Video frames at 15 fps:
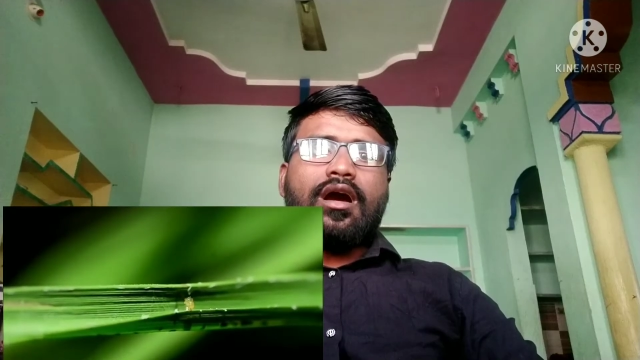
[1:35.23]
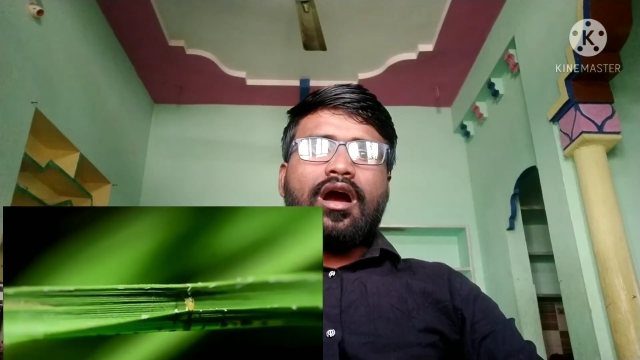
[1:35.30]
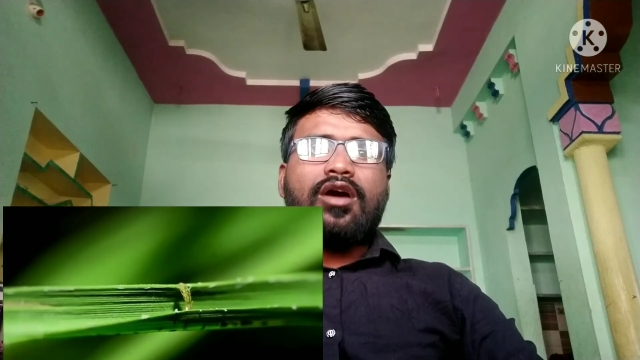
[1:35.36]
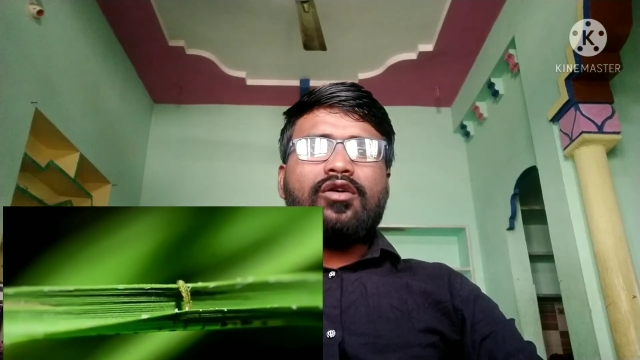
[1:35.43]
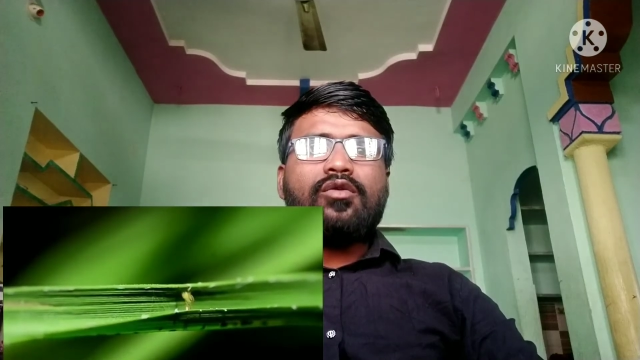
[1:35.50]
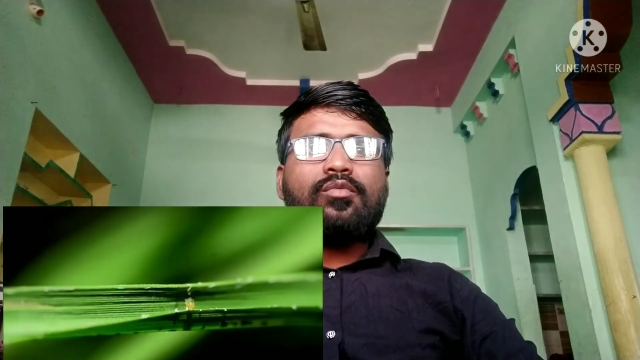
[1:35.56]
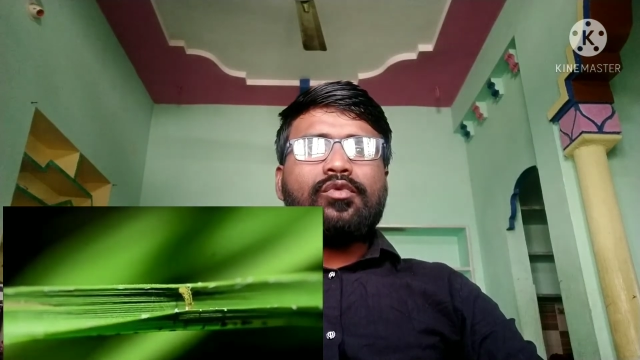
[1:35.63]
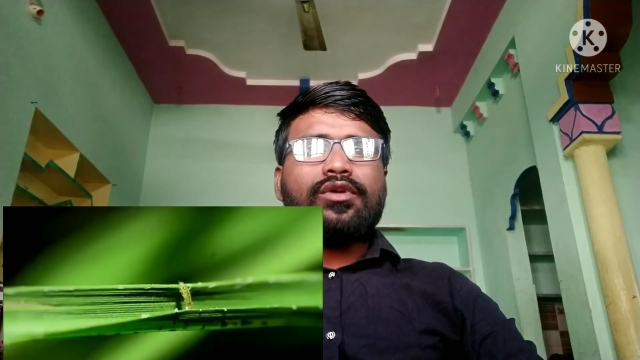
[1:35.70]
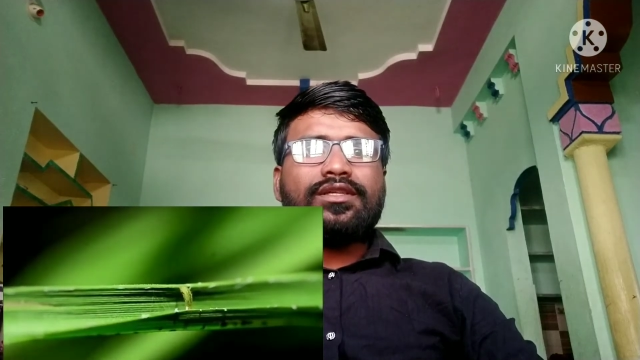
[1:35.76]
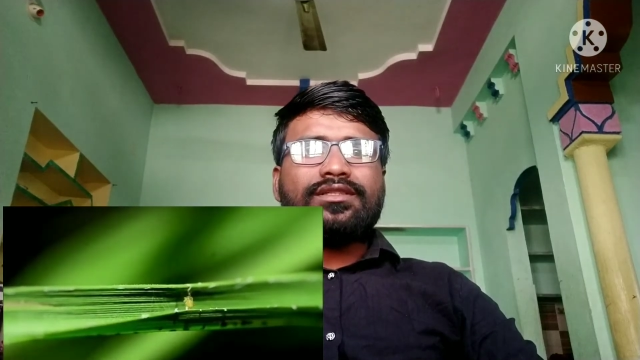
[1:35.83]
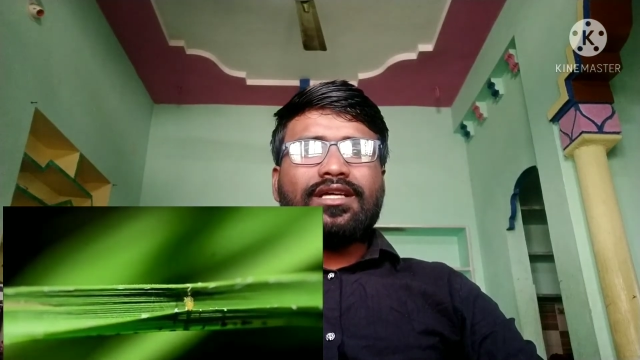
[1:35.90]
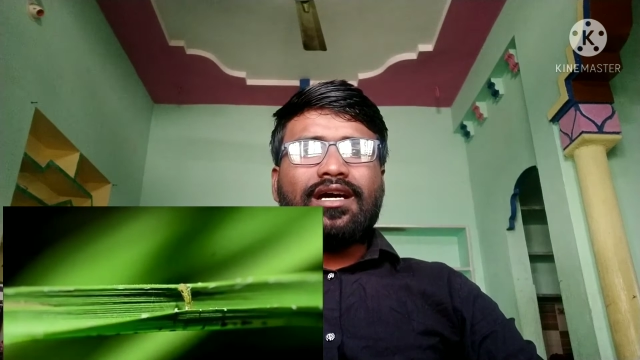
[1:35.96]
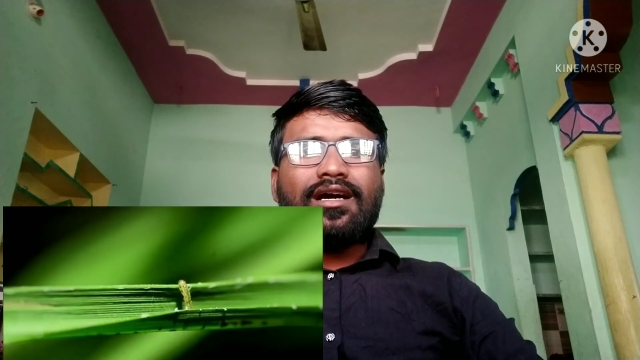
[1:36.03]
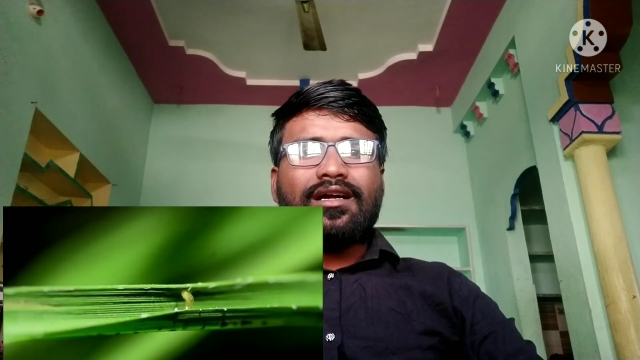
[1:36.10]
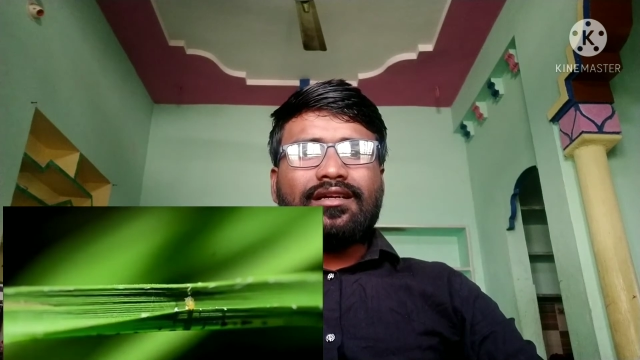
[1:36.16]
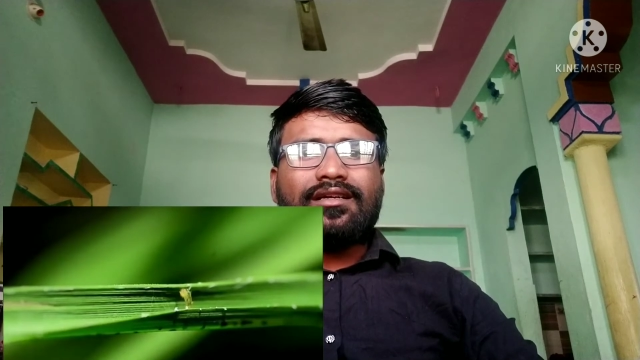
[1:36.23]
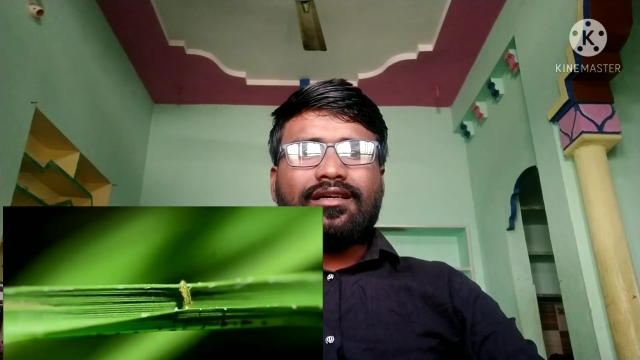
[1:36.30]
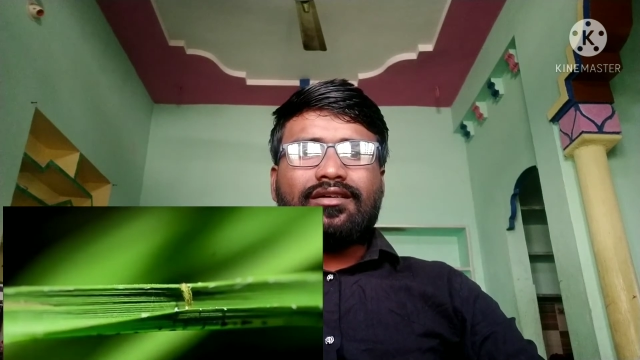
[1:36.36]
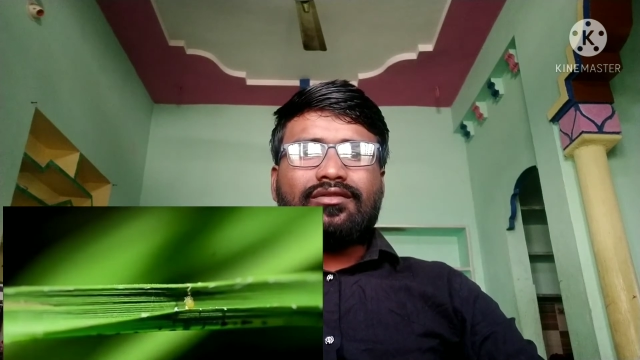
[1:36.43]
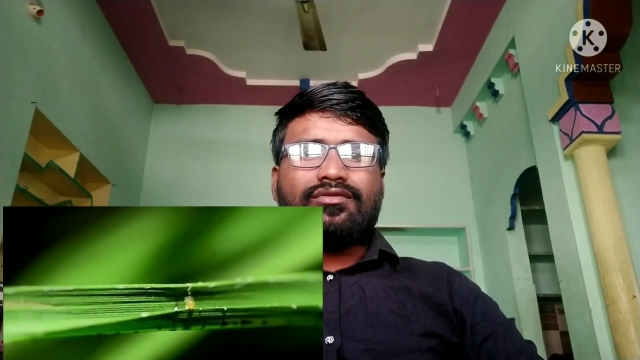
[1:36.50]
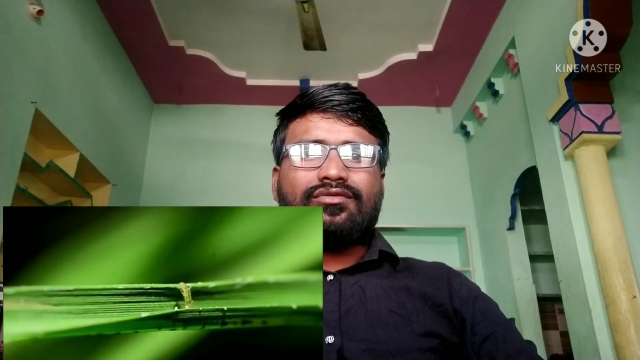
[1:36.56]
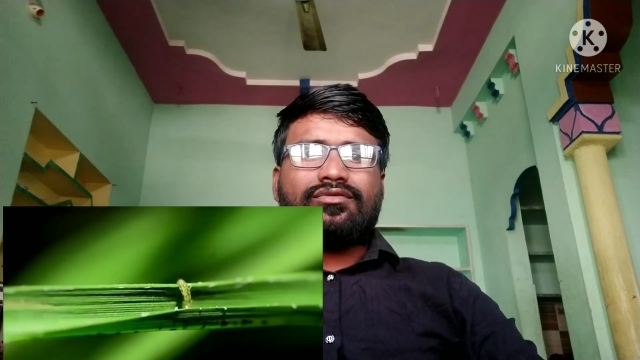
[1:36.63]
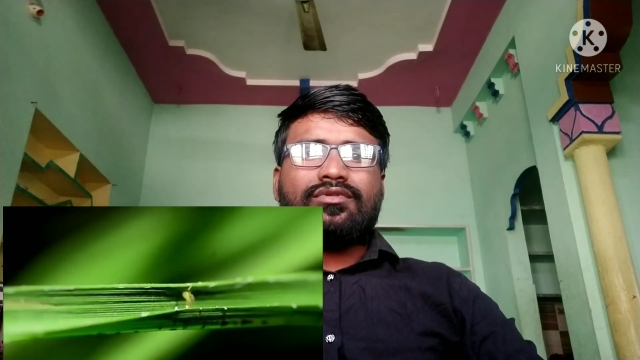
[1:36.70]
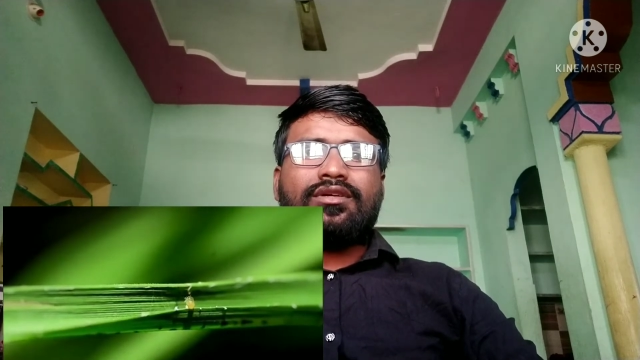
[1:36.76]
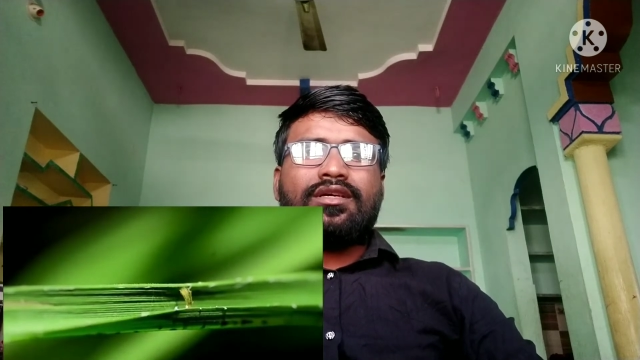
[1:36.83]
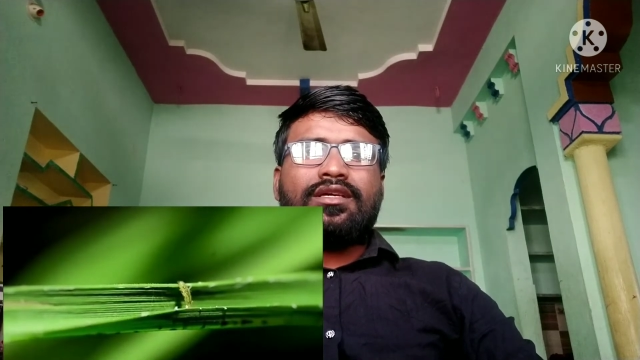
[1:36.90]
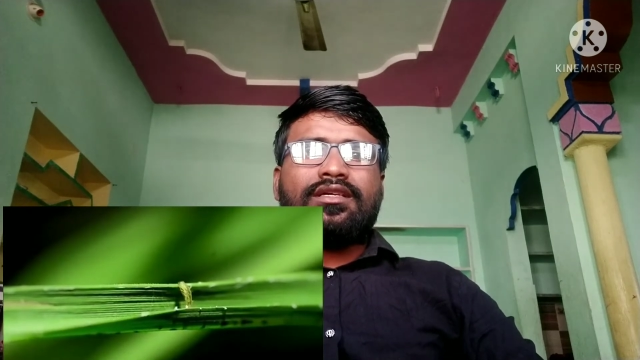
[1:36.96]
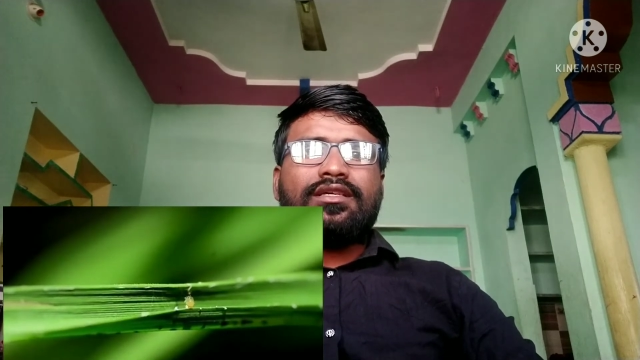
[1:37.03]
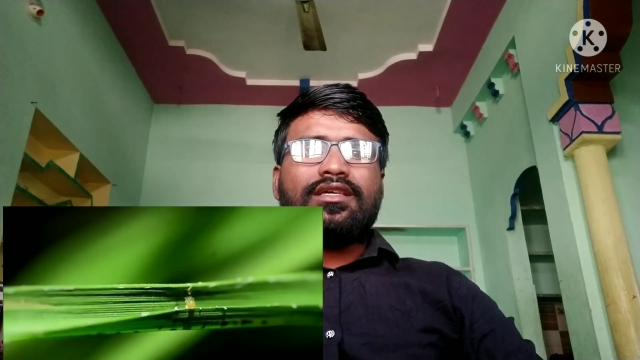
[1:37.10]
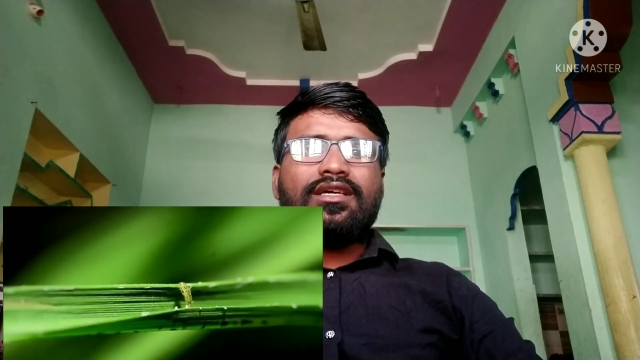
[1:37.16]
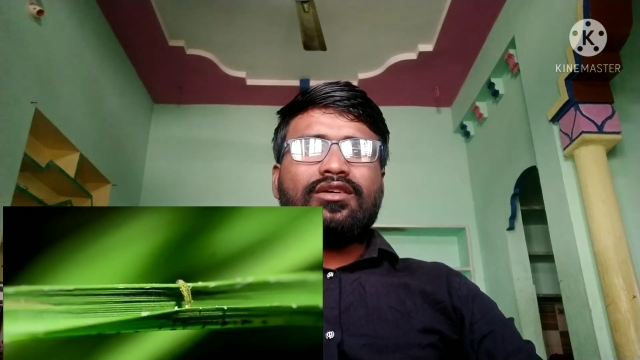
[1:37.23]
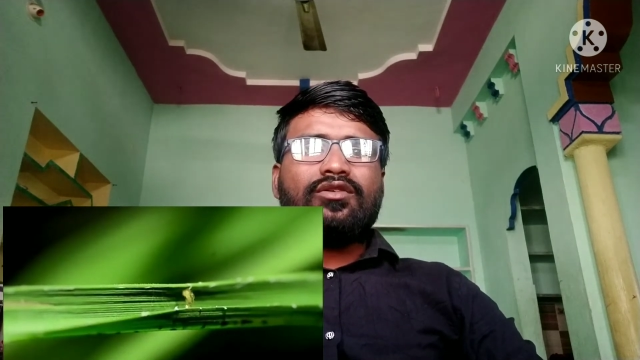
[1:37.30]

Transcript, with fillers: ఆకు ముడత అంటారు ఈ